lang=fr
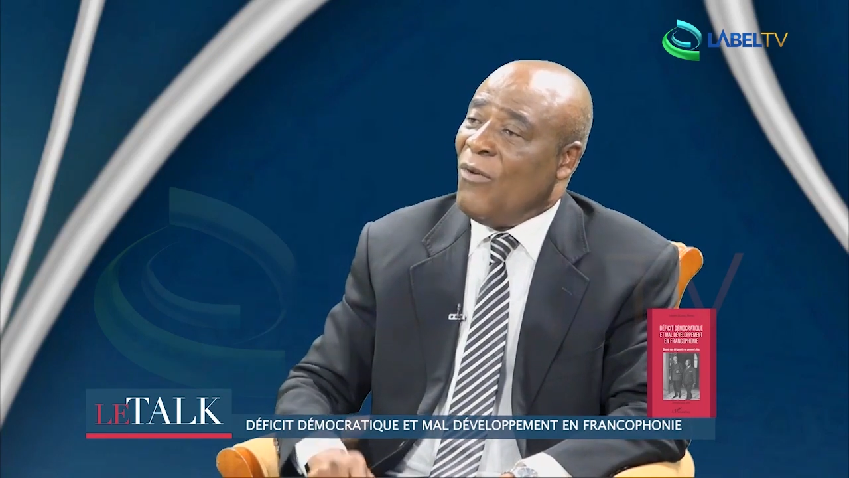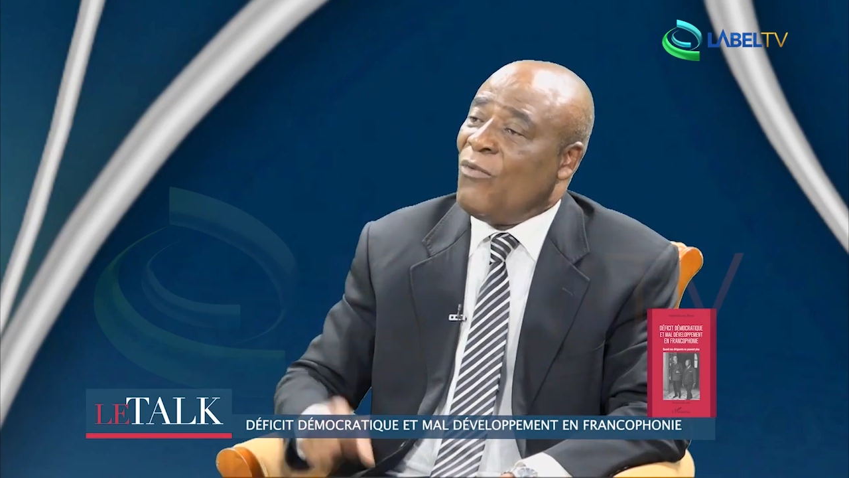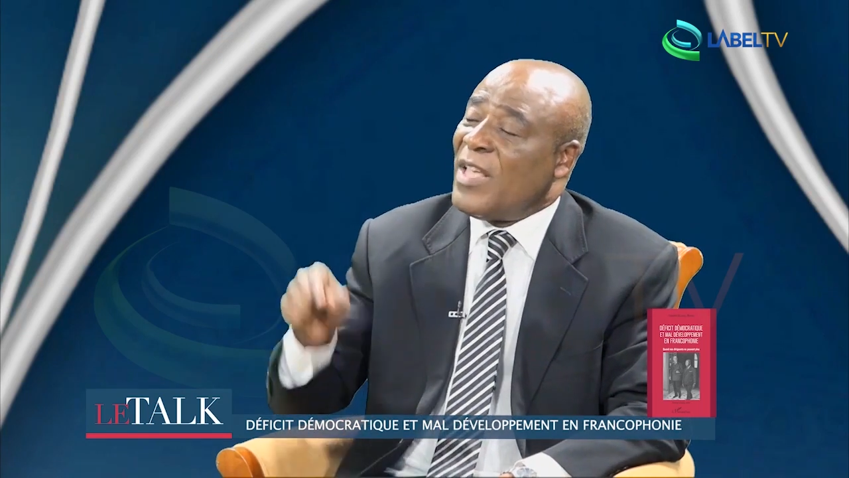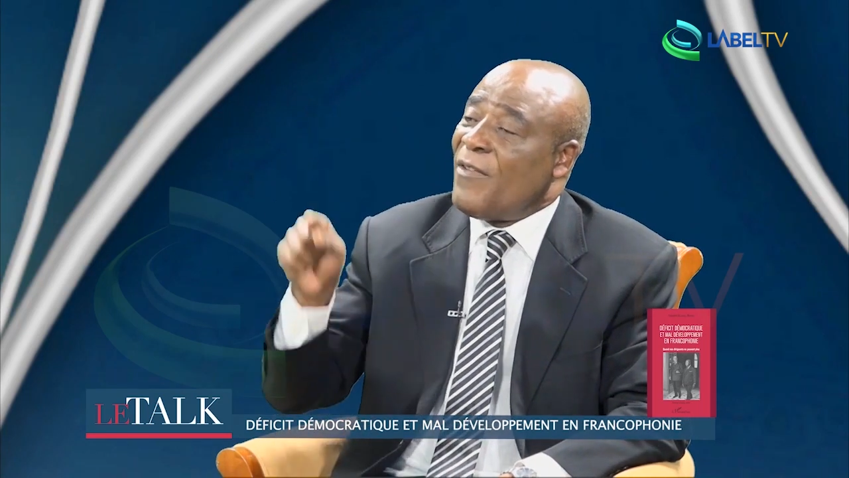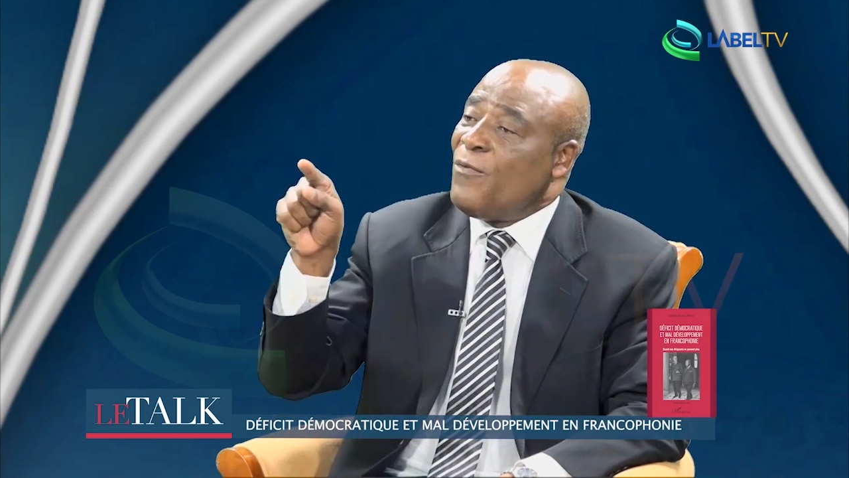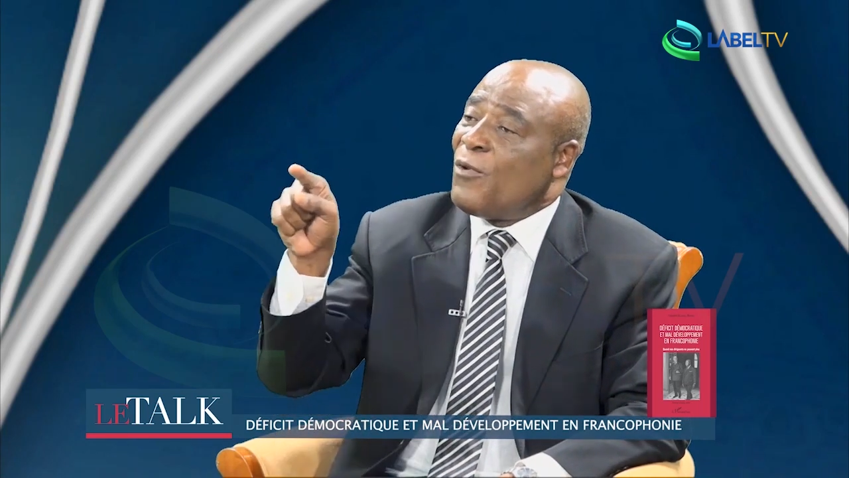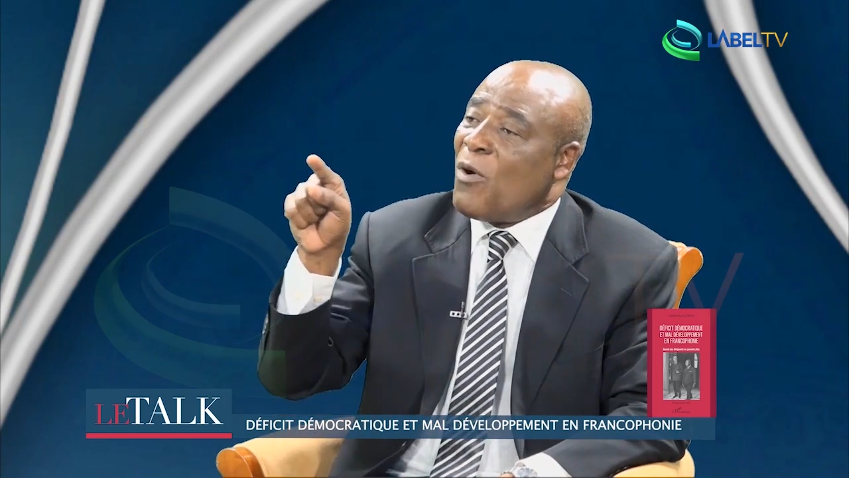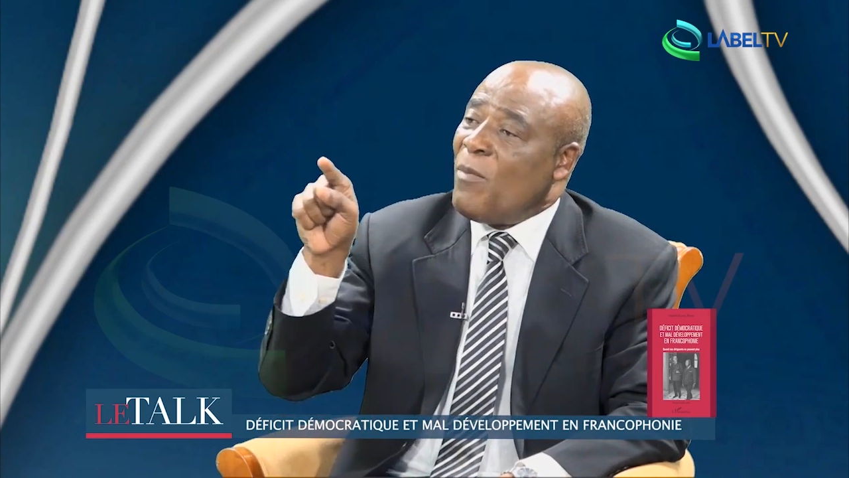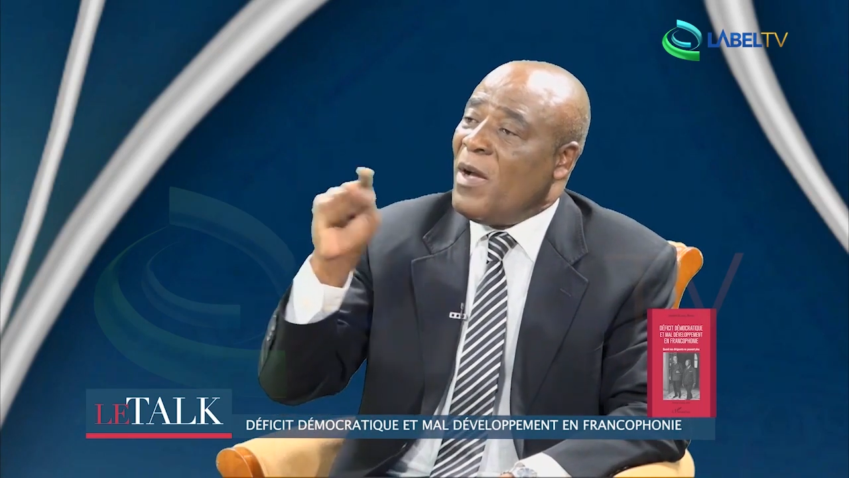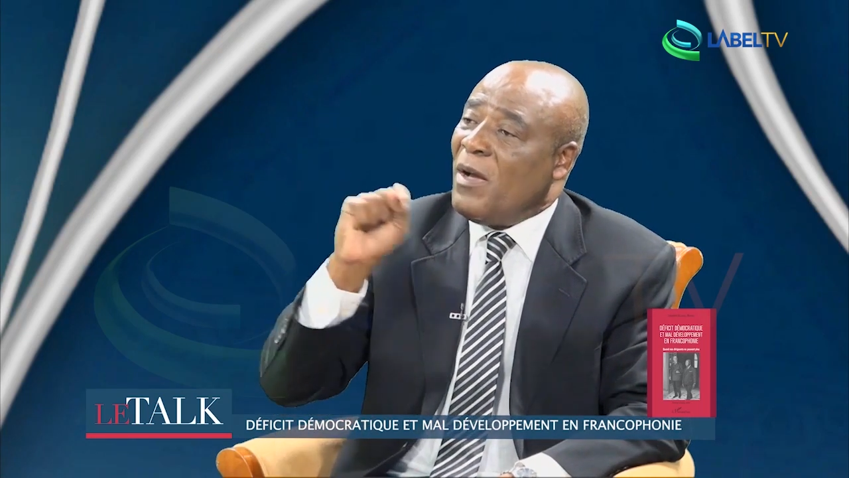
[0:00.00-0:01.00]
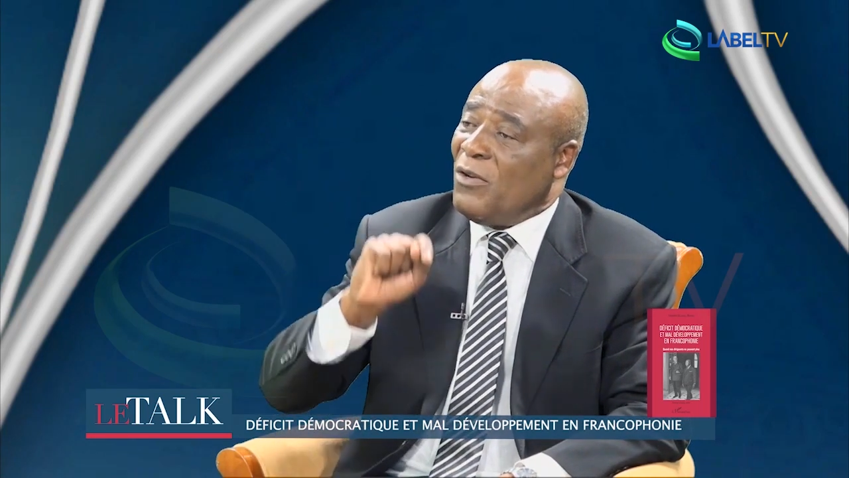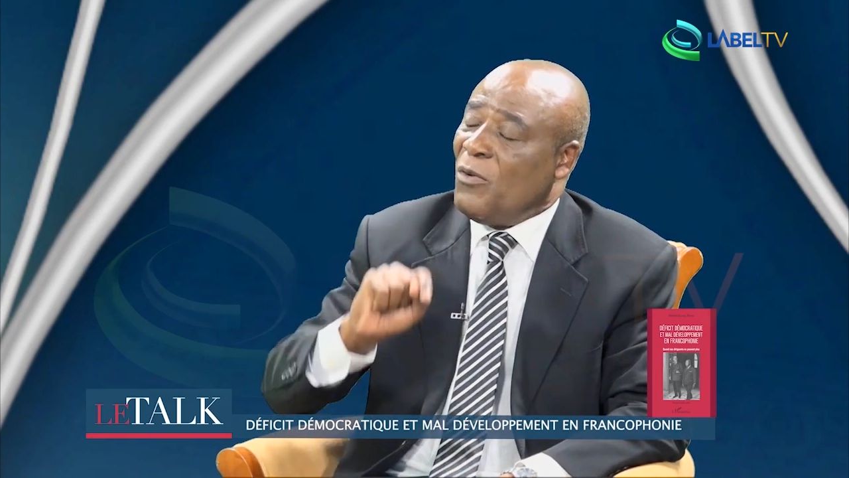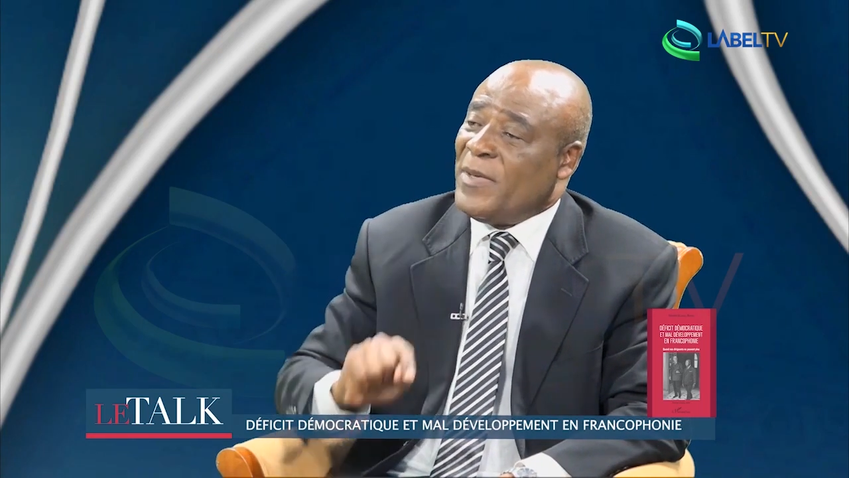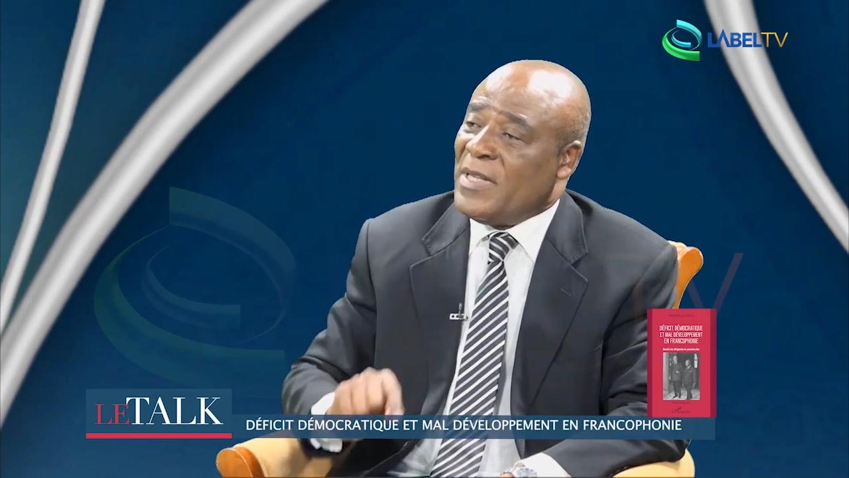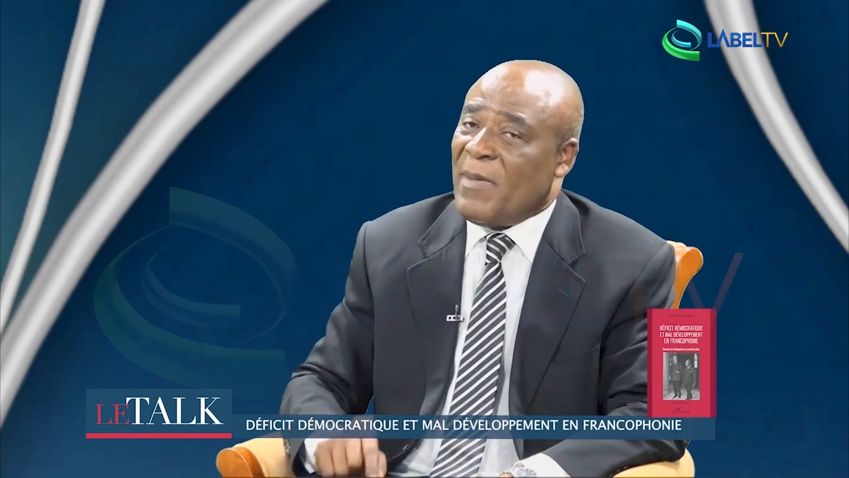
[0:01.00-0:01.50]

Vous avez vu comment le président